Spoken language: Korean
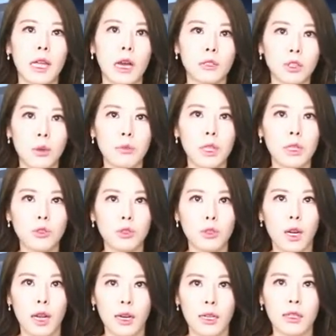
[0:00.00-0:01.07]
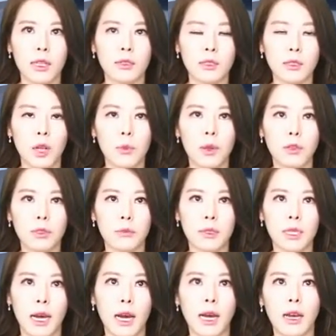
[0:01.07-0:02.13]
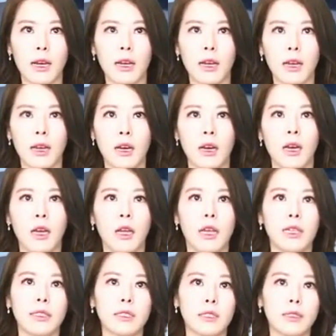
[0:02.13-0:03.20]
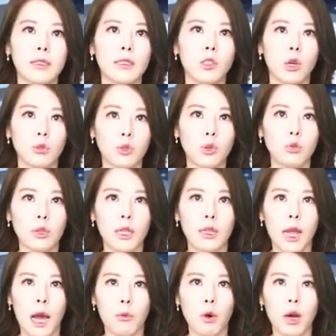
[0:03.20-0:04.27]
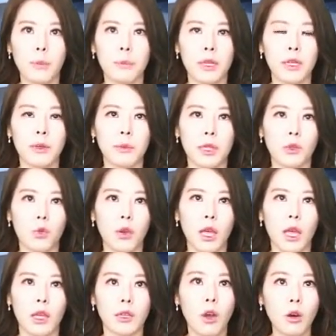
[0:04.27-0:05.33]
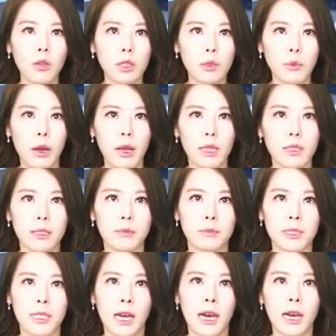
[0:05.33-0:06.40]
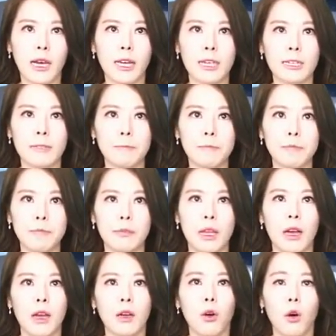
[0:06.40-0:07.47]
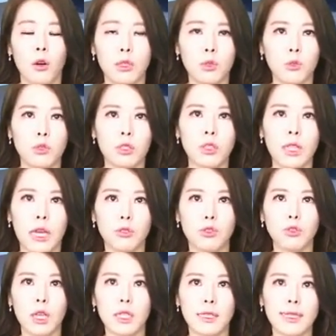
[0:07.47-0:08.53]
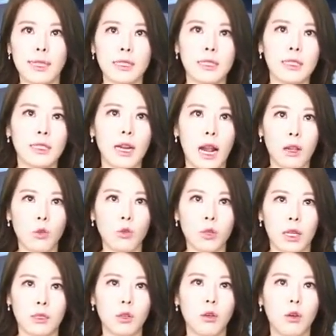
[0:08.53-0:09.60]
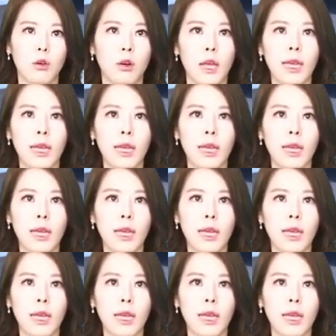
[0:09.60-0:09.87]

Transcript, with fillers: 당첨된 줄 알았다는 설명입니다. A씨는 전송된 암호화폐를 매도해 현금화했습니다. 거래소는 나중에 이 사실을 알고 나서